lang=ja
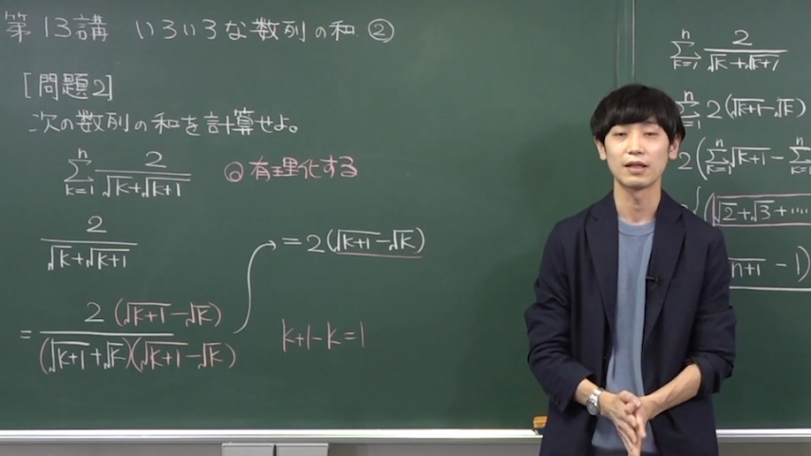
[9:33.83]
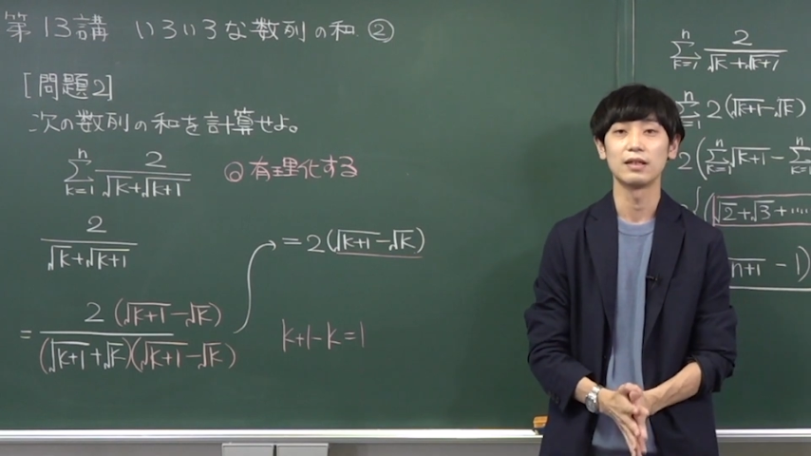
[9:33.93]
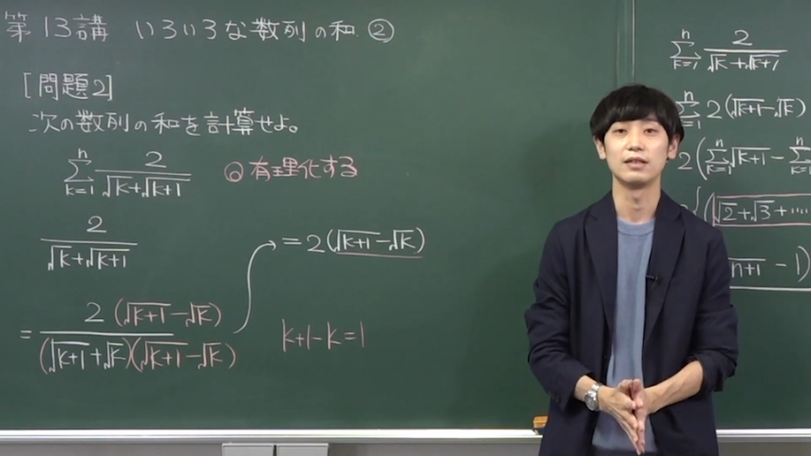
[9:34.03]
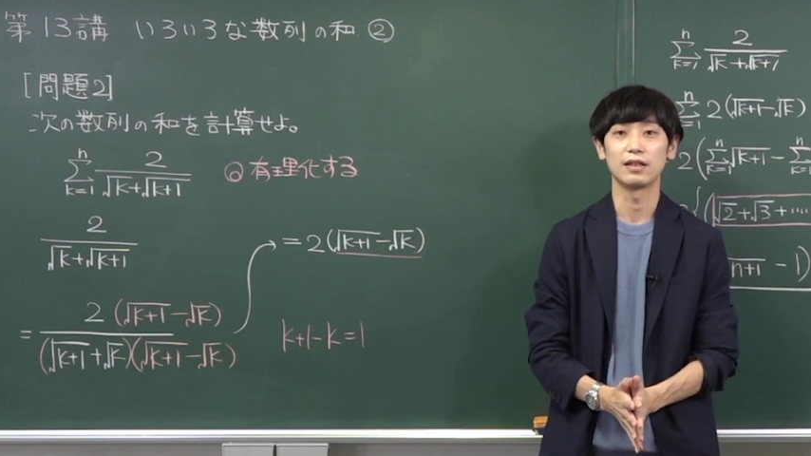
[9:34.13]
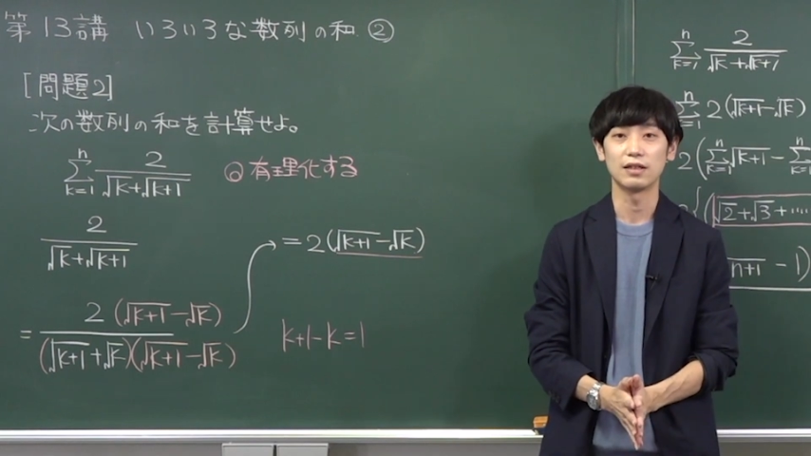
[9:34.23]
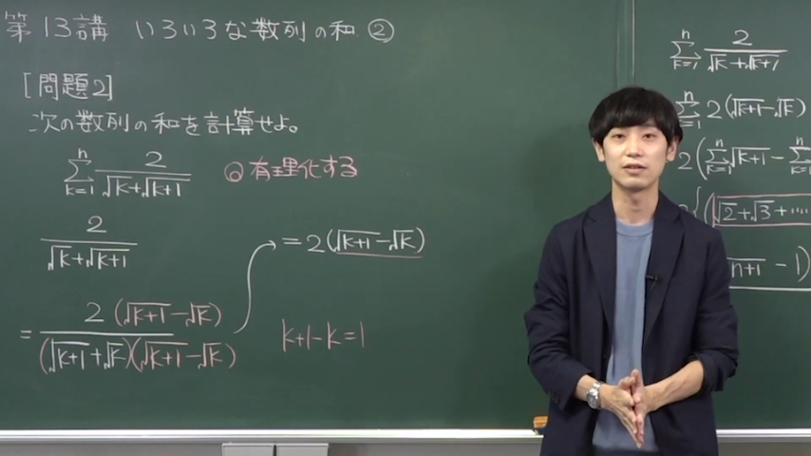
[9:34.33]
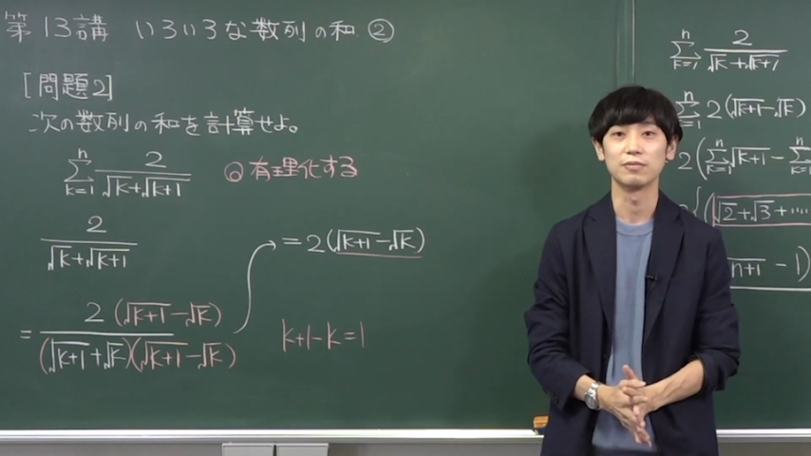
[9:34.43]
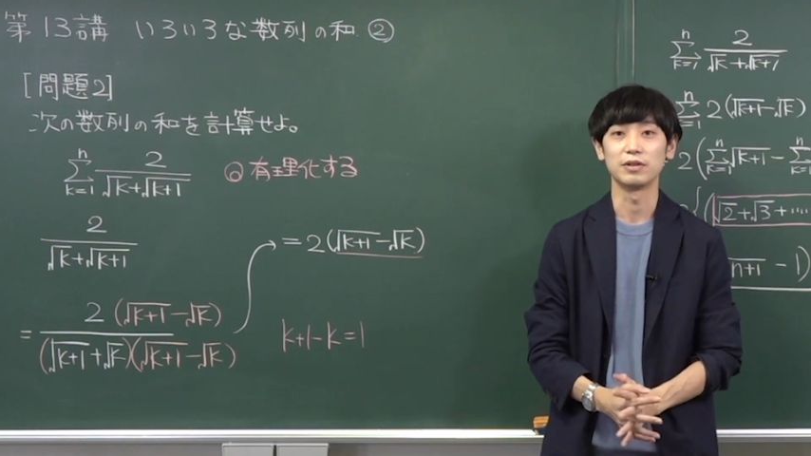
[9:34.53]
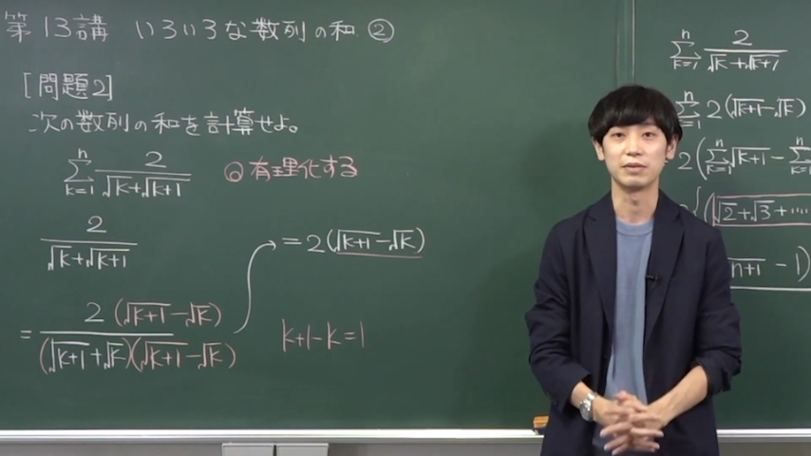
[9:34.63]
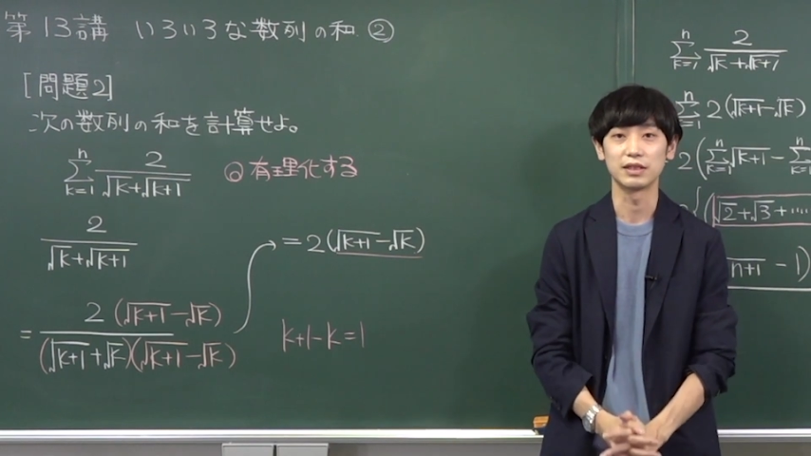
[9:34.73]
いいかなと
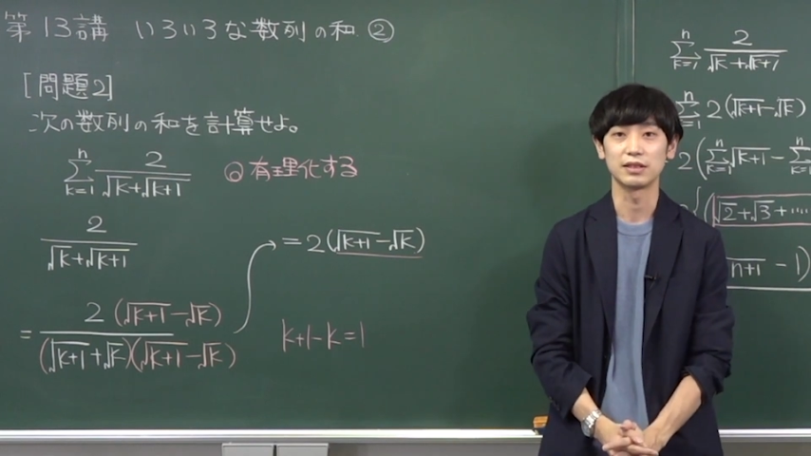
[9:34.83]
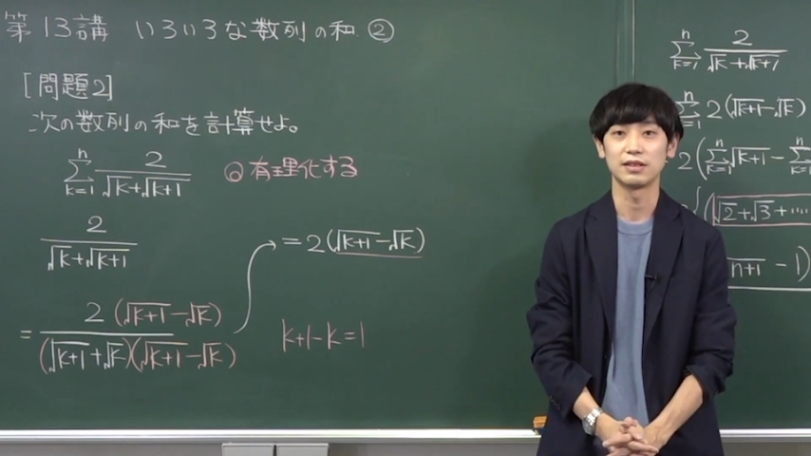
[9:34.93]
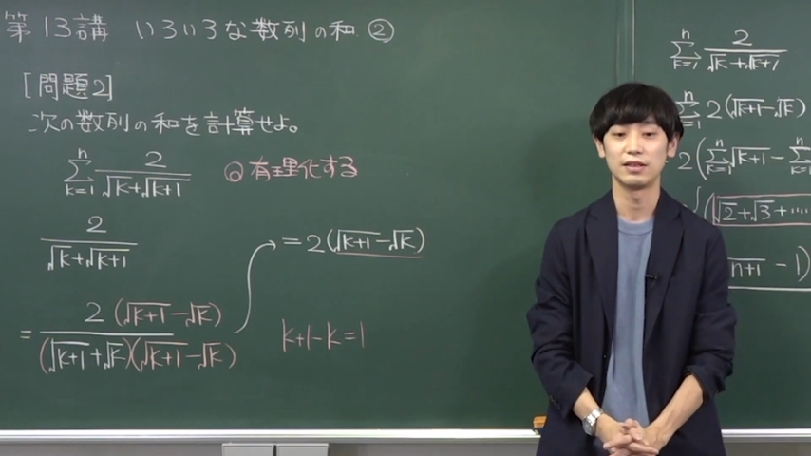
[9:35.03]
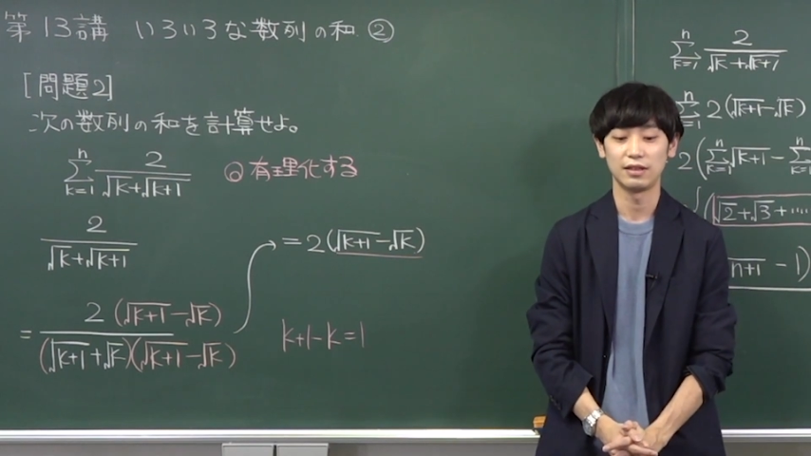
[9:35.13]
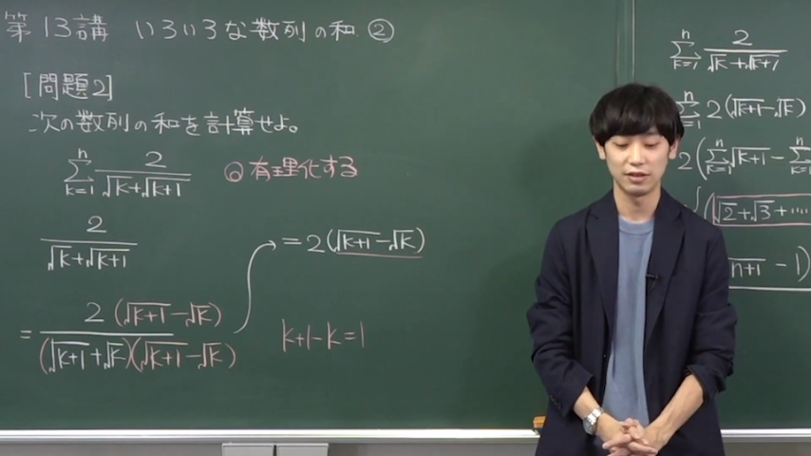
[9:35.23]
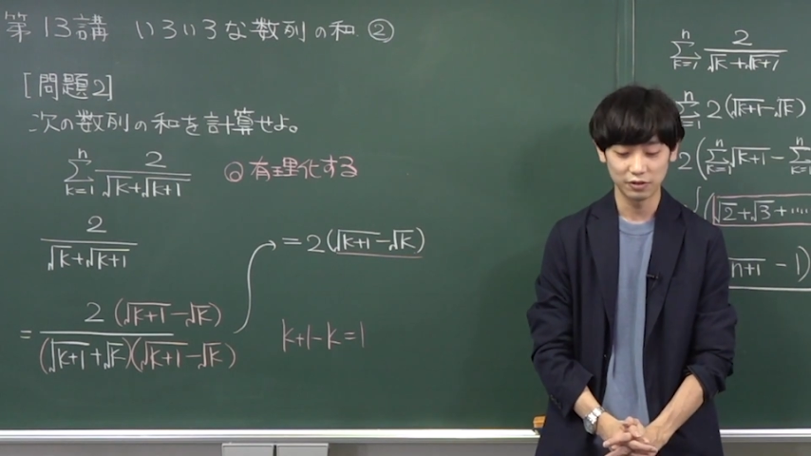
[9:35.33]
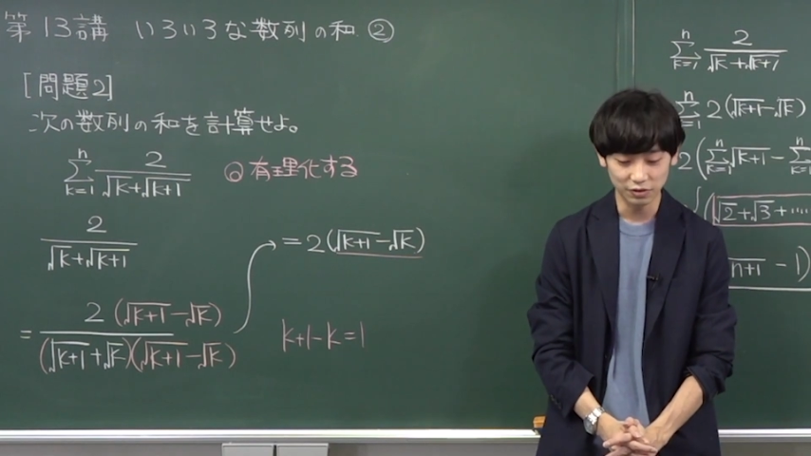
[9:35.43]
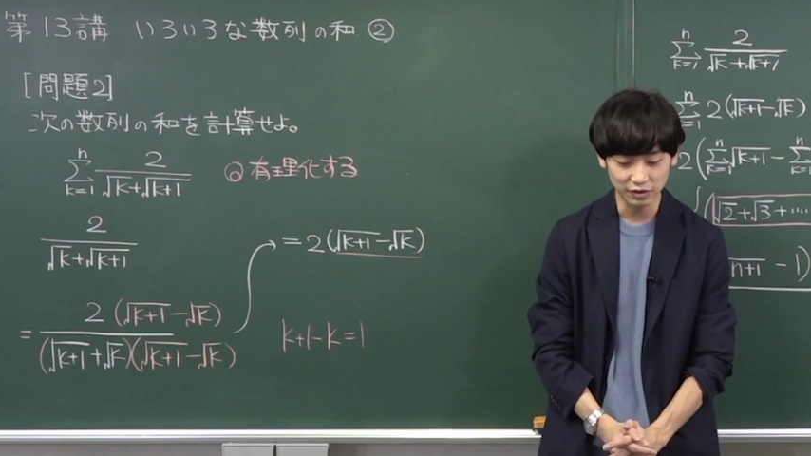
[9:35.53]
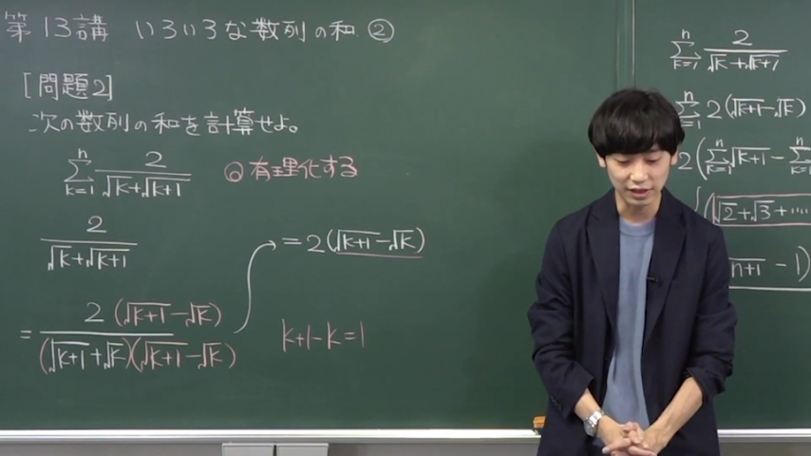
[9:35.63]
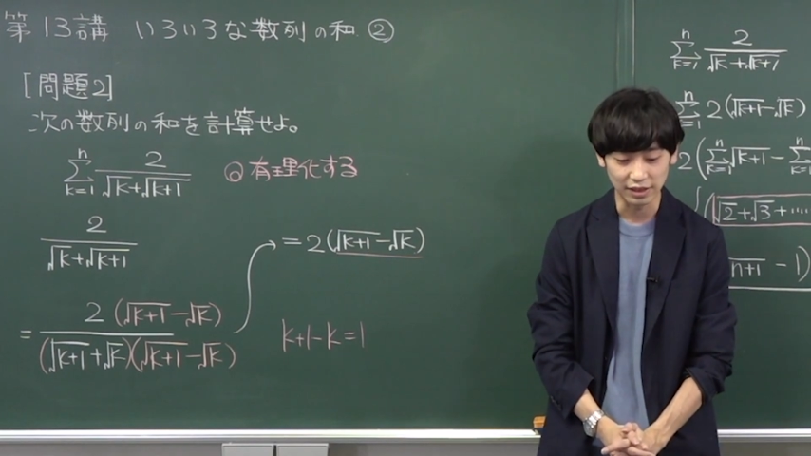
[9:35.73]
思います。というこ
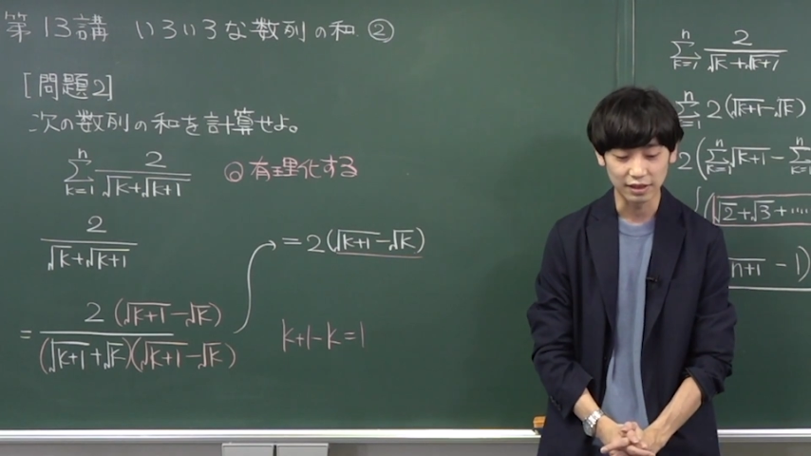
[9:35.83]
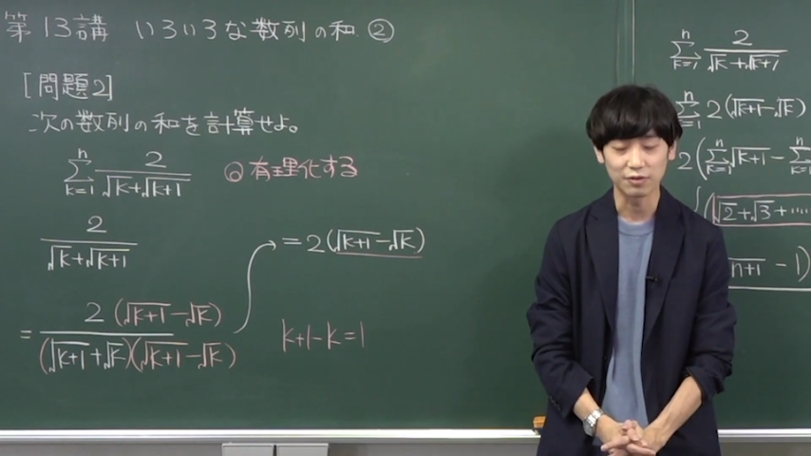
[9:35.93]
とで、